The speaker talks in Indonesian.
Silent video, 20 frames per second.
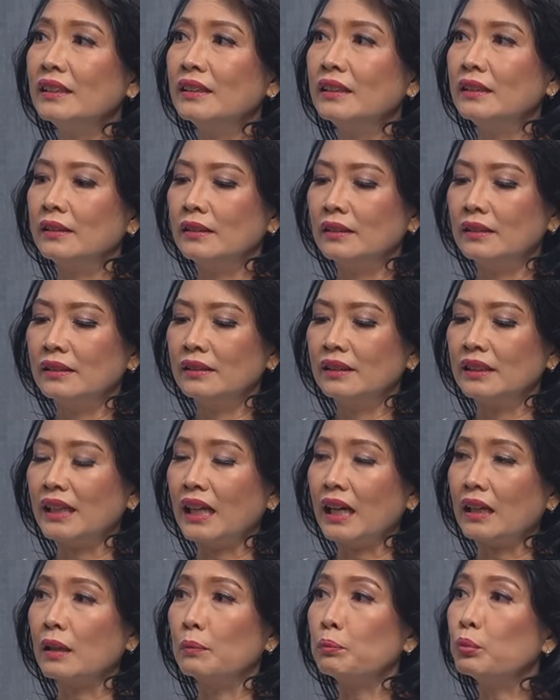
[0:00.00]
Nah,
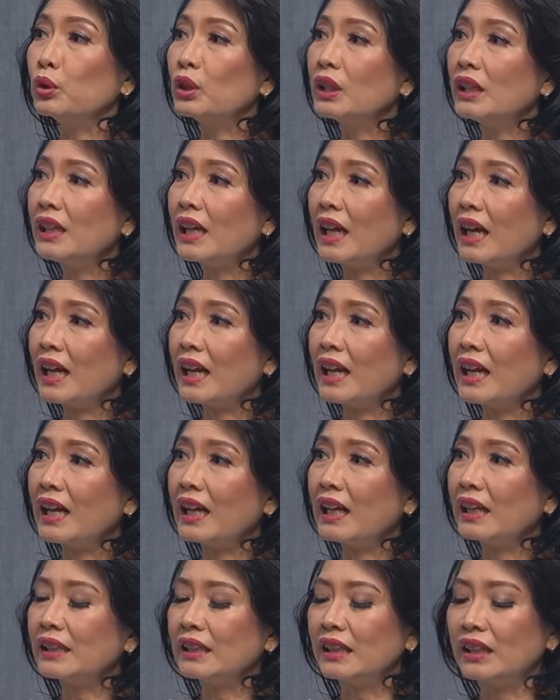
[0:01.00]
ya
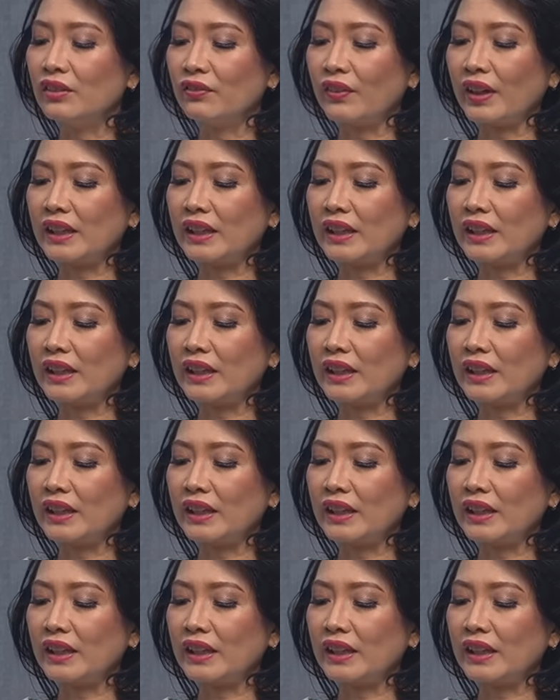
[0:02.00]
keputihan, hmm.